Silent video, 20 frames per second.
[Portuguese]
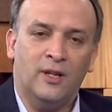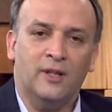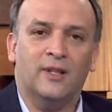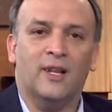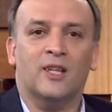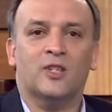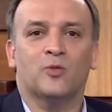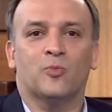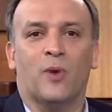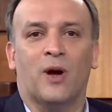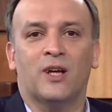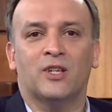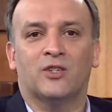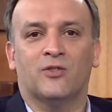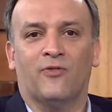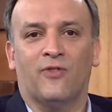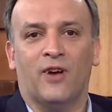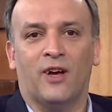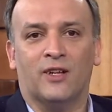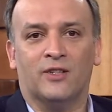nas mais
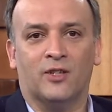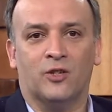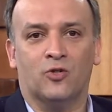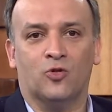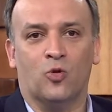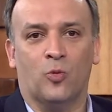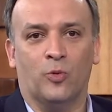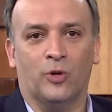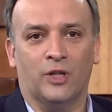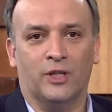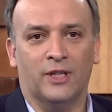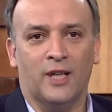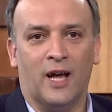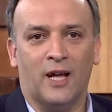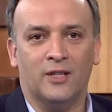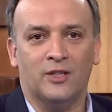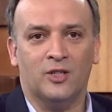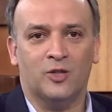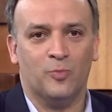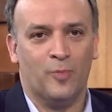diversas
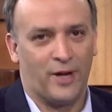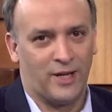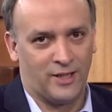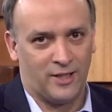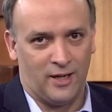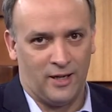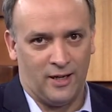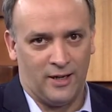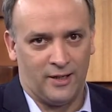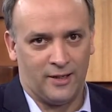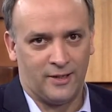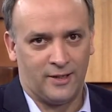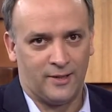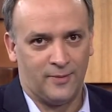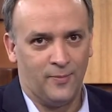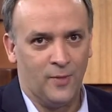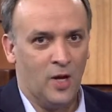comunidades brasileiras.